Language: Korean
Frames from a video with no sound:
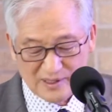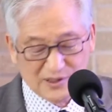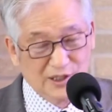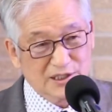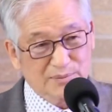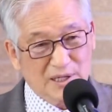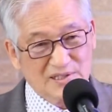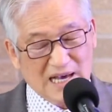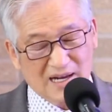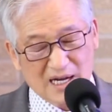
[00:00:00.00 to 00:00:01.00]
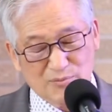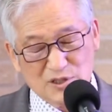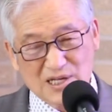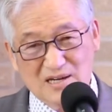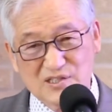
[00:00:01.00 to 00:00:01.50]
그 집에
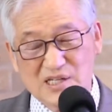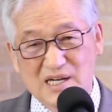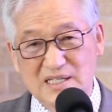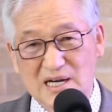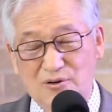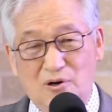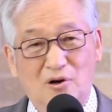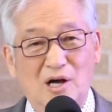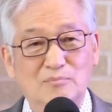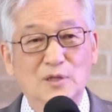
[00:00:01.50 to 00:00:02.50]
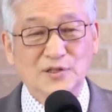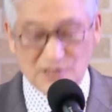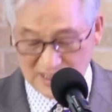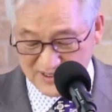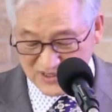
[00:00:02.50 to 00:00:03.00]
사람이 살지 아니하고
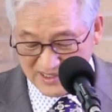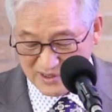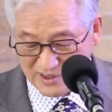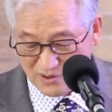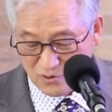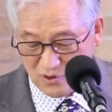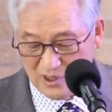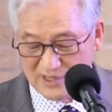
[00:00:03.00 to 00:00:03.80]
먼지가 쌓여 있고